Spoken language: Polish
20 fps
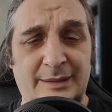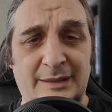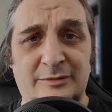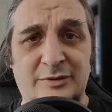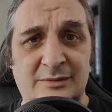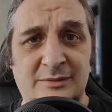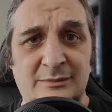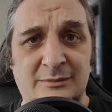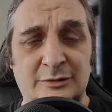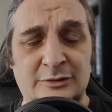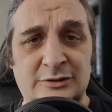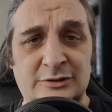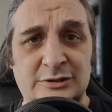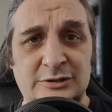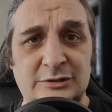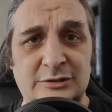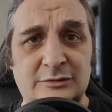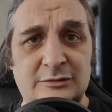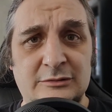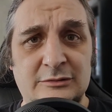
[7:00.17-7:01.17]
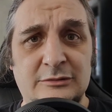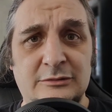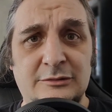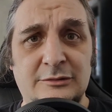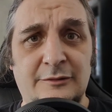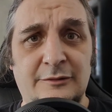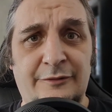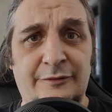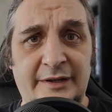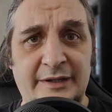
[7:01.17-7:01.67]
pierwszym
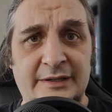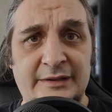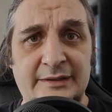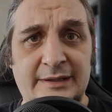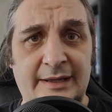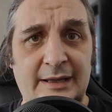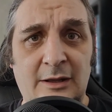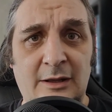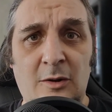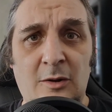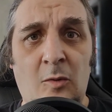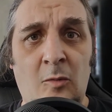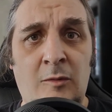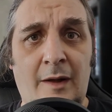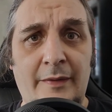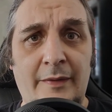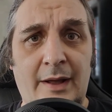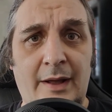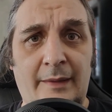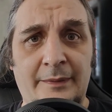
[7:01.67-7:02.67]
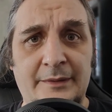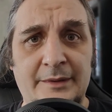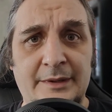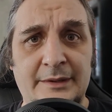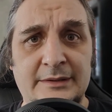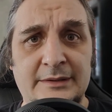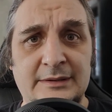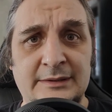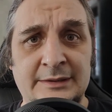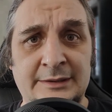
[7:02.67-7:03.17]
odcinku Fairy Tail
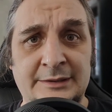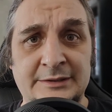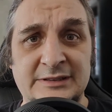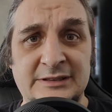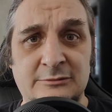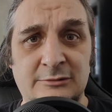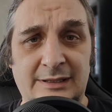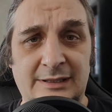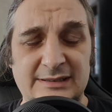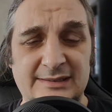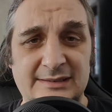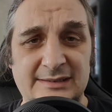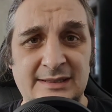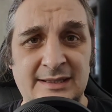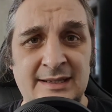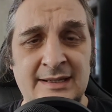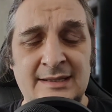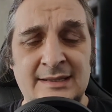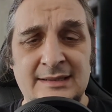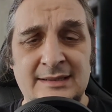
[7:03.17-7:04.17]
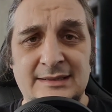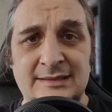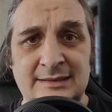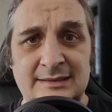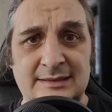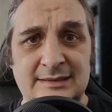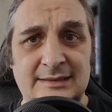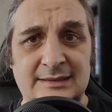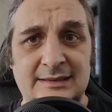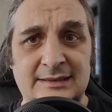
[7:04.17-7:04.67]
100 Years Quest
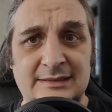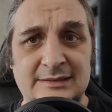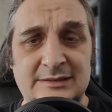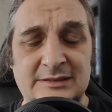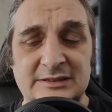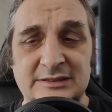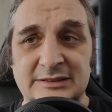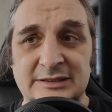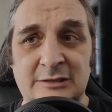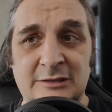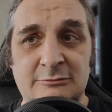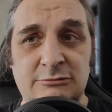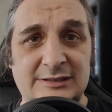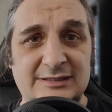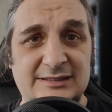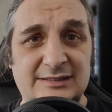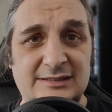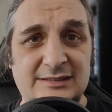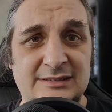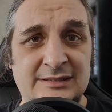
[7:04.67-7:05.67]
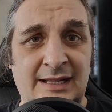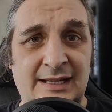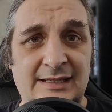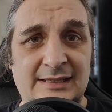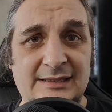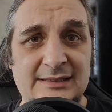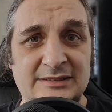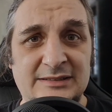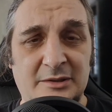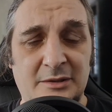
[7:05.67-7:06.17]
E, czyli quest
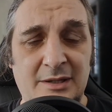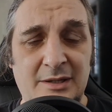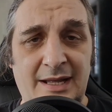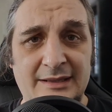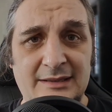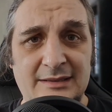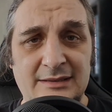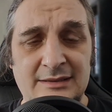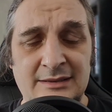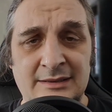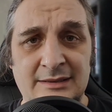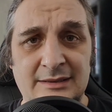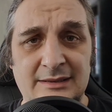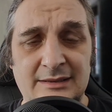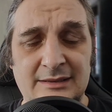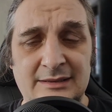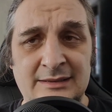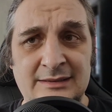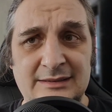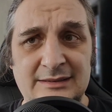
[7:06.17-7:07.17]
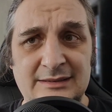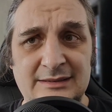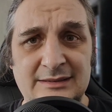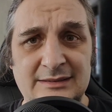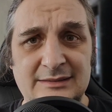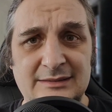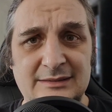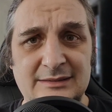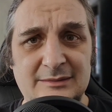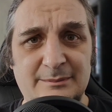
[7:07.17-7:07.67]
na 100 lat e,
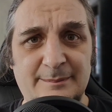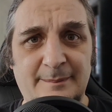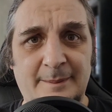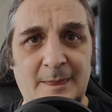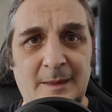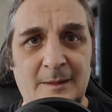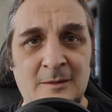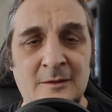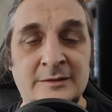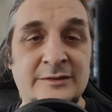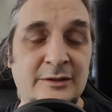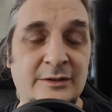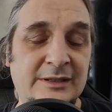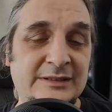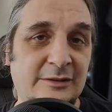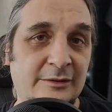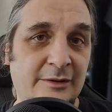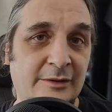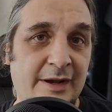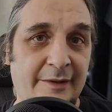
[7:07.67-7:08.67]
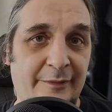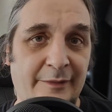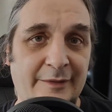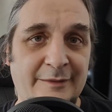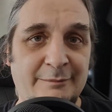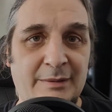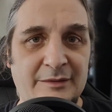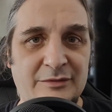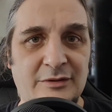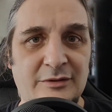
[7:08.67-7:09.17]
i no z drugiej strony okej, okay, to
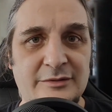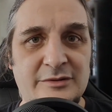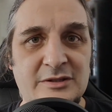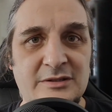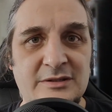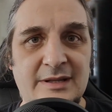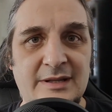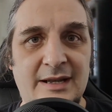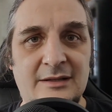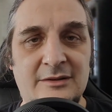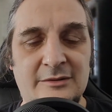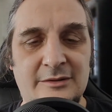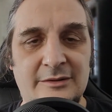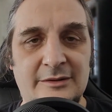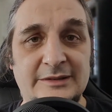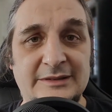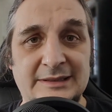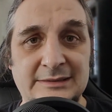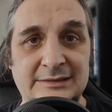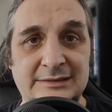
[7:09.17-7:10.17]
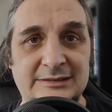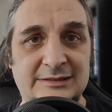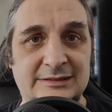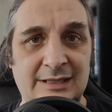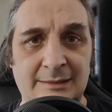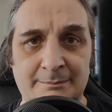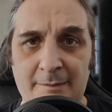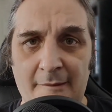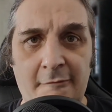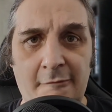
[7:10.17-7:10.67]
jest pierwszy odcinek, to jest
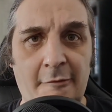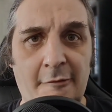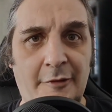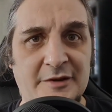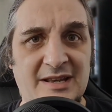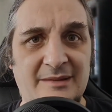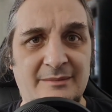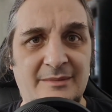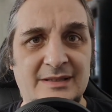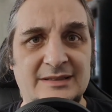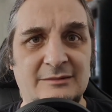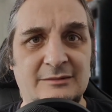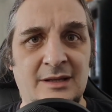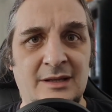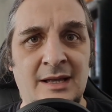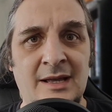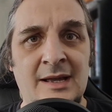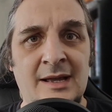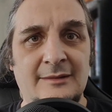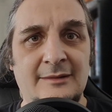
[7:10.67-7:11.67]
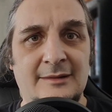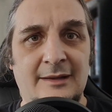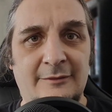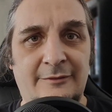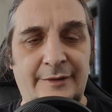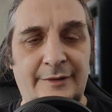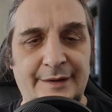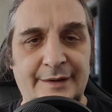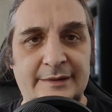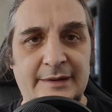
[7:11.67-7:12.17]
na pewno tasiemiec, ten
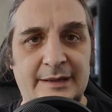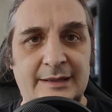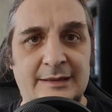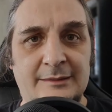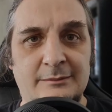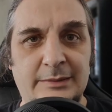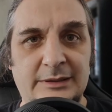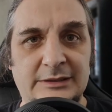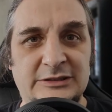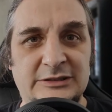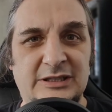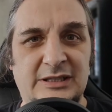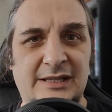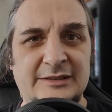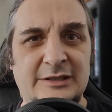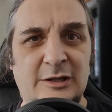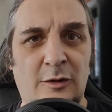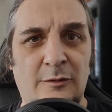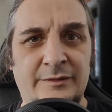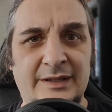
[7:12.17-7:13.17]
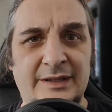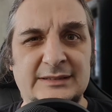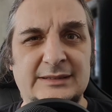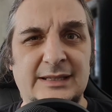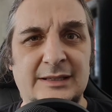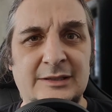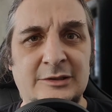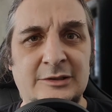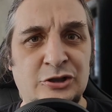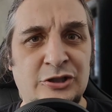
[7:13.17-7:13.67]
fairy tale będzie leciał
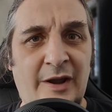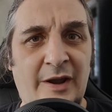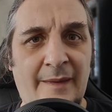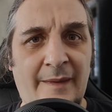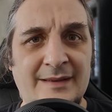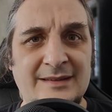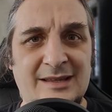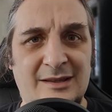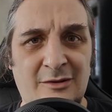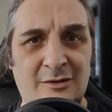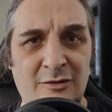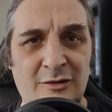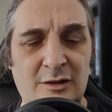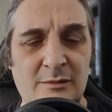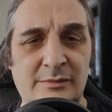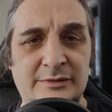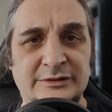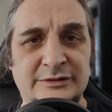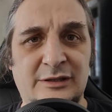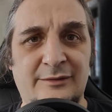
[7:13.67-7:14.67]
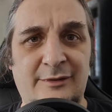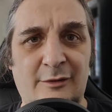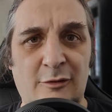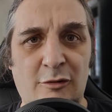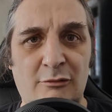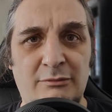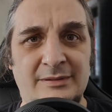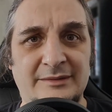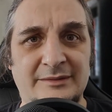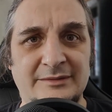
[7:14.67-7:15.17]
więcej niż jeden sezon, to będzie
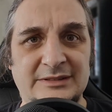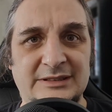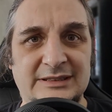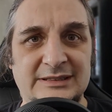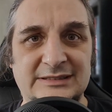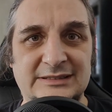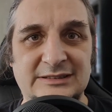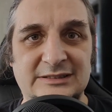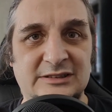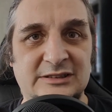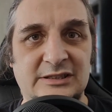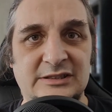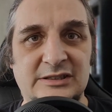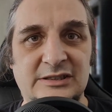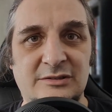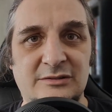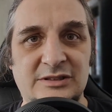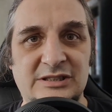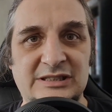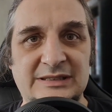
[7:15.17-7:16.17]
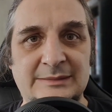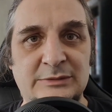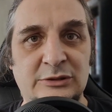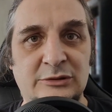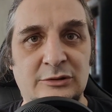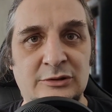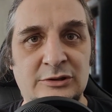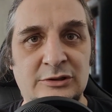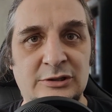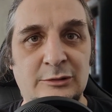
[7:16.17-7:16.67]
trwało pewnie z 60-70
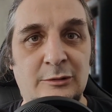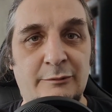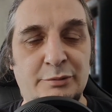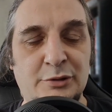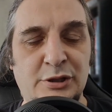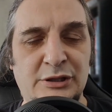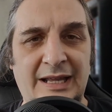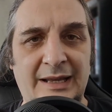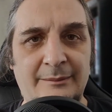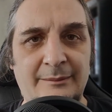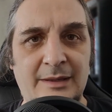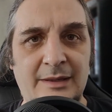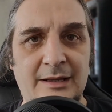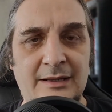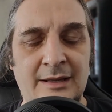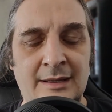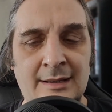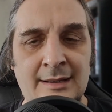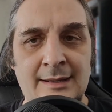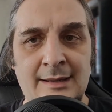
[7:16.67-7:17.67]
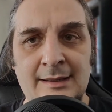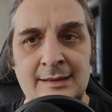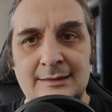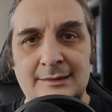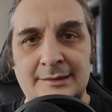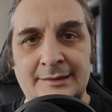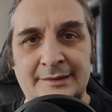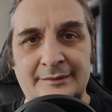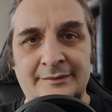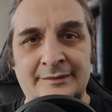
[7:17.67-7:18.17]
odcinków przynajmniej, e,
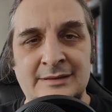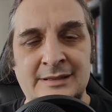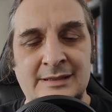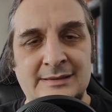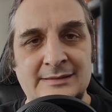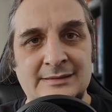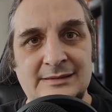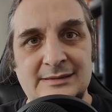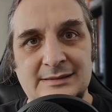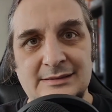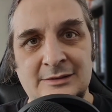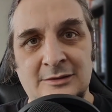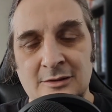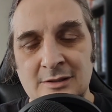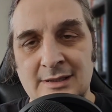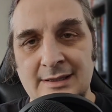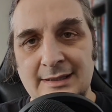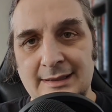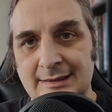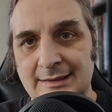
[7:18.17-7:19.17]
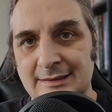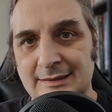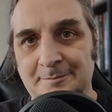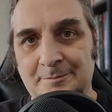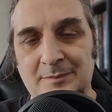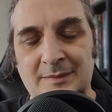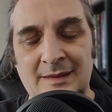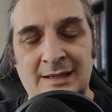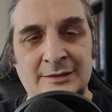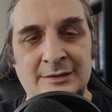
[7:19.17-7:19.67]
więc okej,
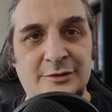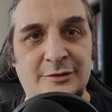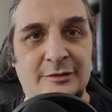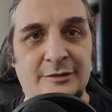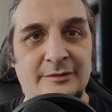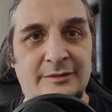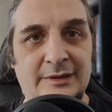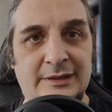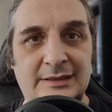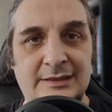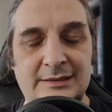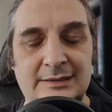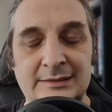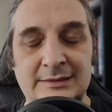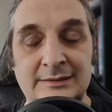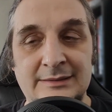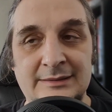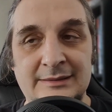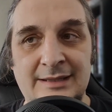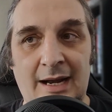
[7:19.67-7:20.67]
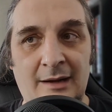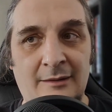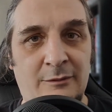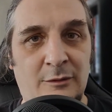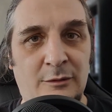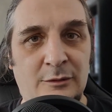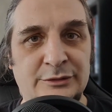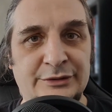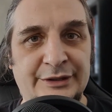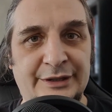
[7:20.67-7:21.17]
okay. aczkolwiek tak
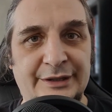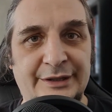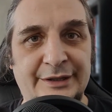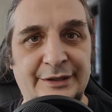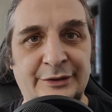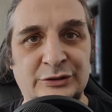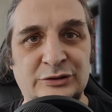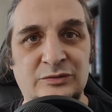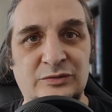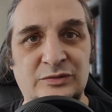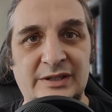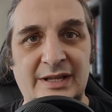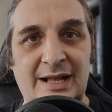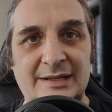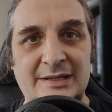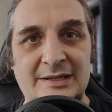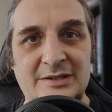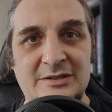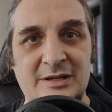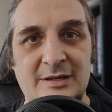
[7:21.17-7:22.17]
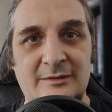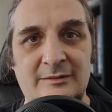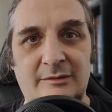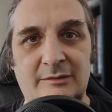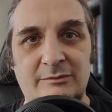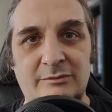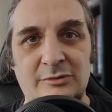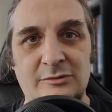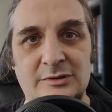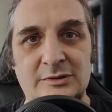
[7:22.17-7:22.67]
wolne rozwijanie się
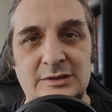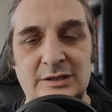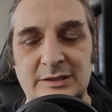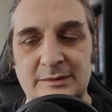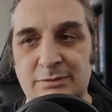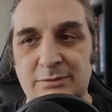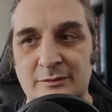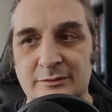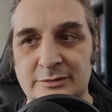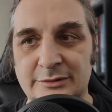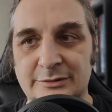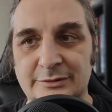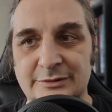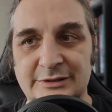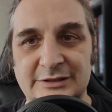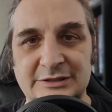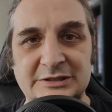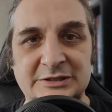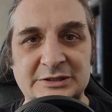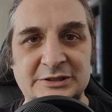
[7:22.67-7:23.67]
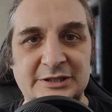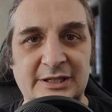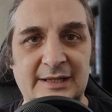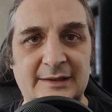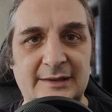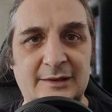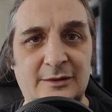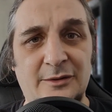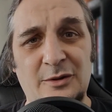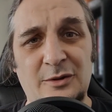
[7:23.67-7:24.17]
fabuły powoduje, że
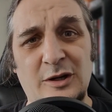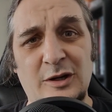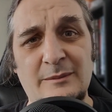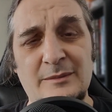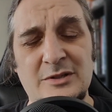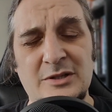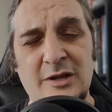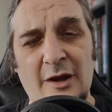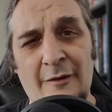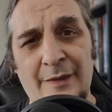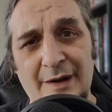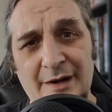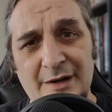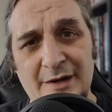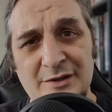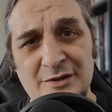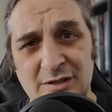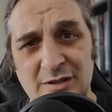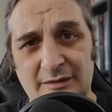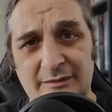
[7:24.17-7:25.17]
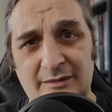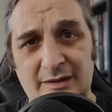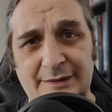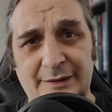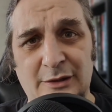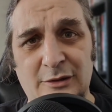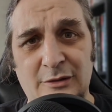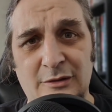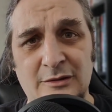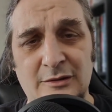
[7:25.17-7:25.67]
trochę mi się odechciewa
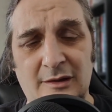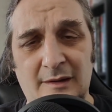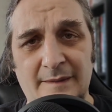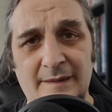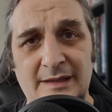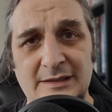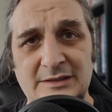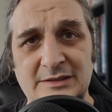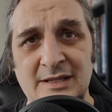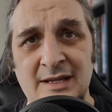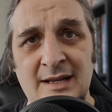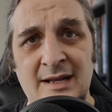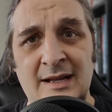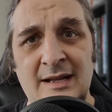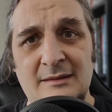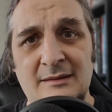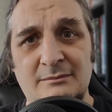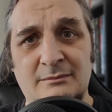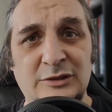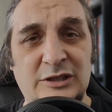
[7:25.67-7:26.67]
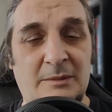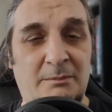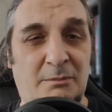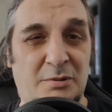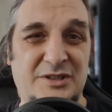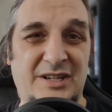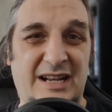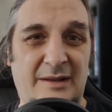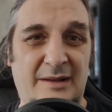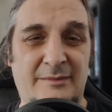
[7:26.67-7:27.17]
tego oglądać. Może
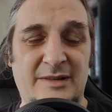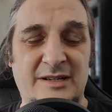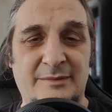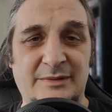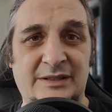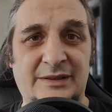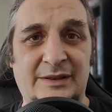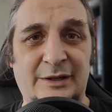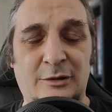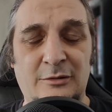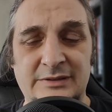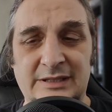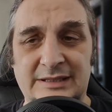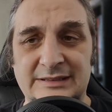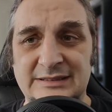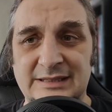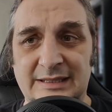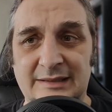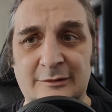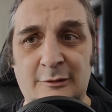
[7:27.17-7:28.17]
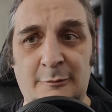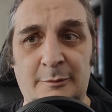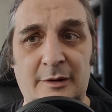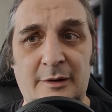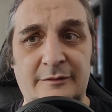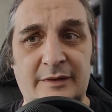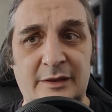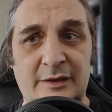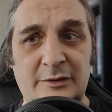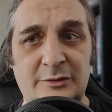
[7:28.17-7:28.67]
poczekam, aż będzie tego więcej i dopiero
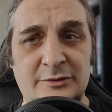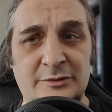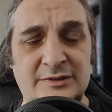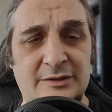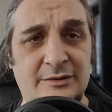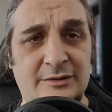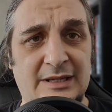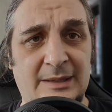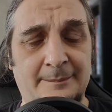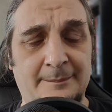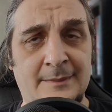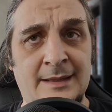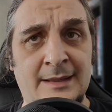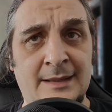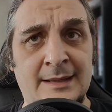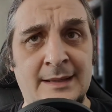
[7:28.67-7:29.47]
wtedy rzucę okiem.